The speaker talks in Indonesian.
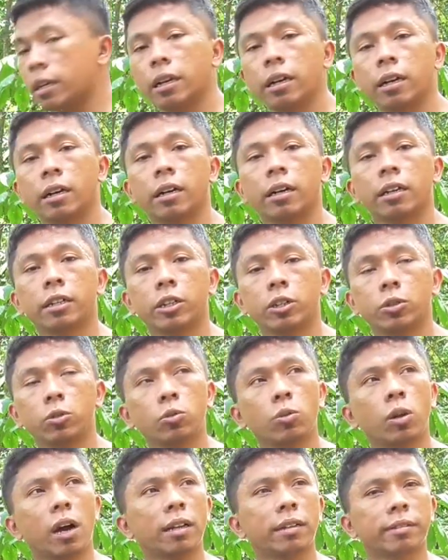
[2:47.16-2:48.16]
uh, eh,
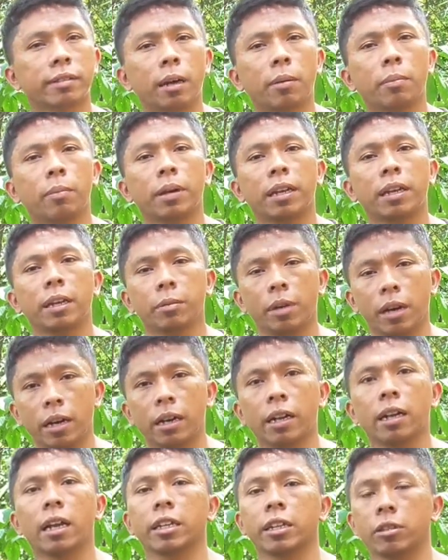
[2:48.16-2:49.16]
2 sampai lima
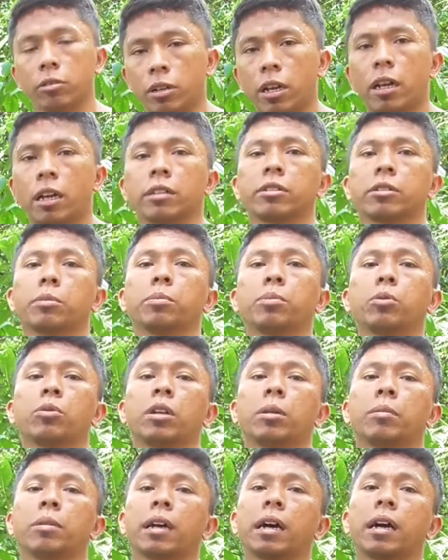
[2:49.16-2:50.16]
hari lagi udah
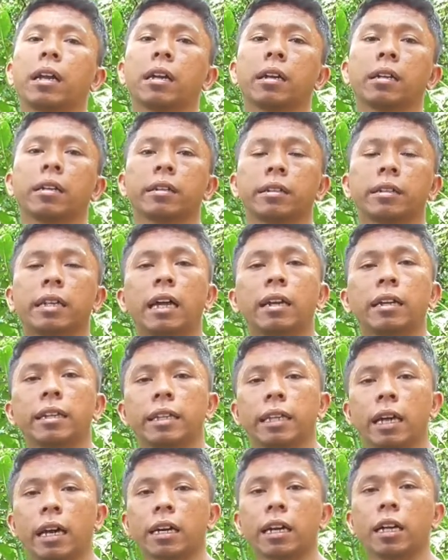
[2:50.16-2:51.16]
sempurna mekar. Dan
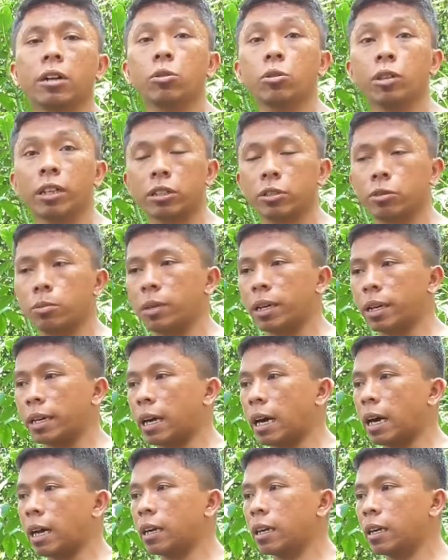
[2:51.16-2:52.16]
dia kalau udah
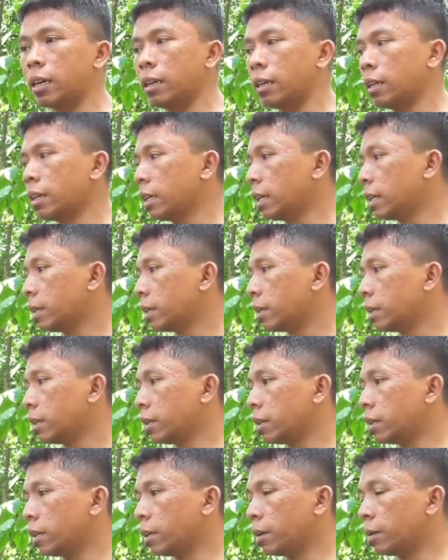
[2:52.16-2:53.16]
mekar,
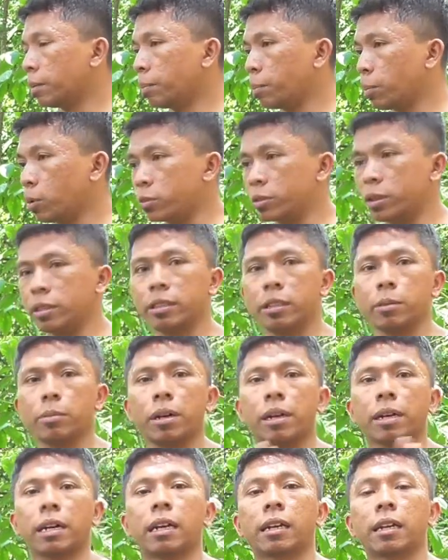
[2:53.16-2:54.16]
uh, posisi
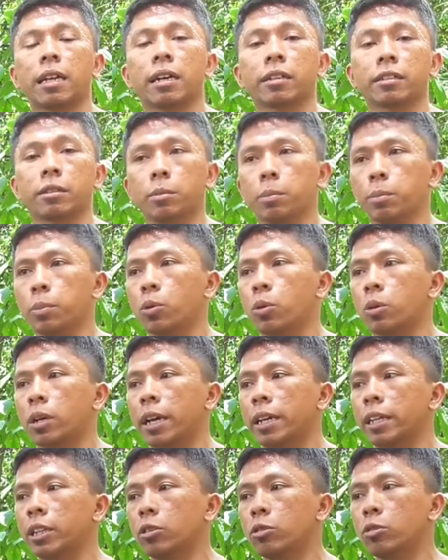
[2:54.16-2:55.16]
mekar yang
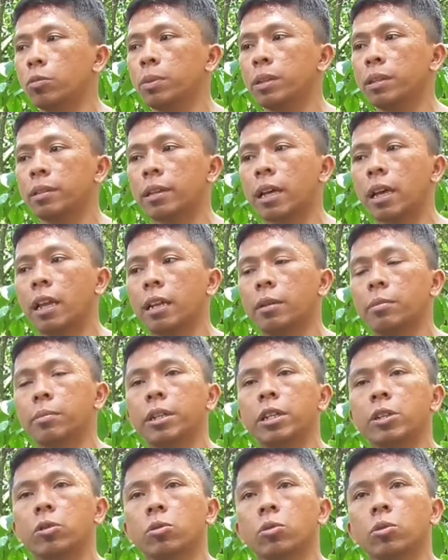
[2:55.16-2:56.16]
sempurna itu bisa
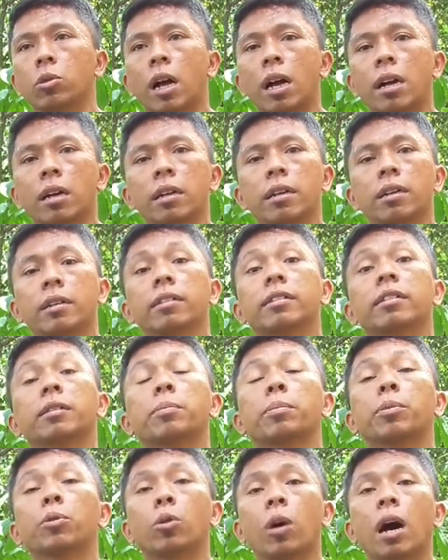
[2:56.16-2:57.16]
lebih kurang
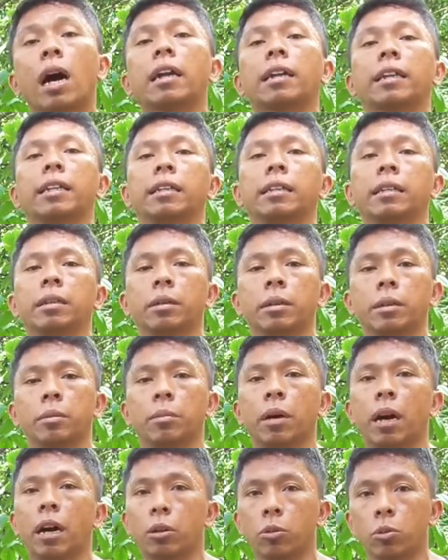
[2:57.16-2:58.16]
10 hari
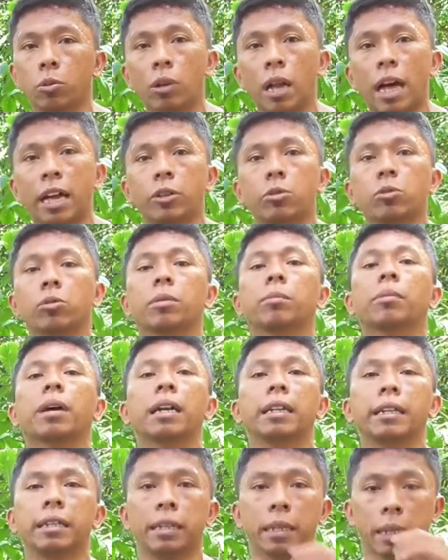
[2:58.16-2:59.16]
baru layu
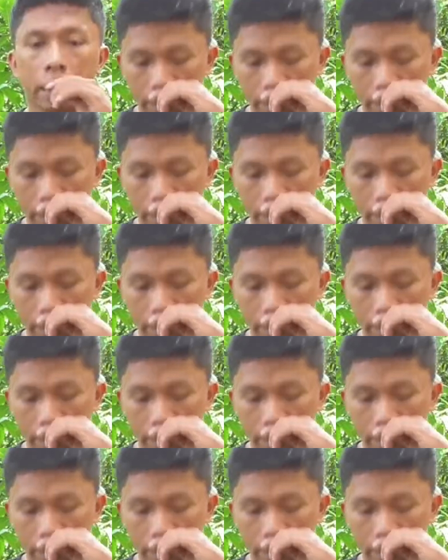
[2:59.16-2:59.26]
kembali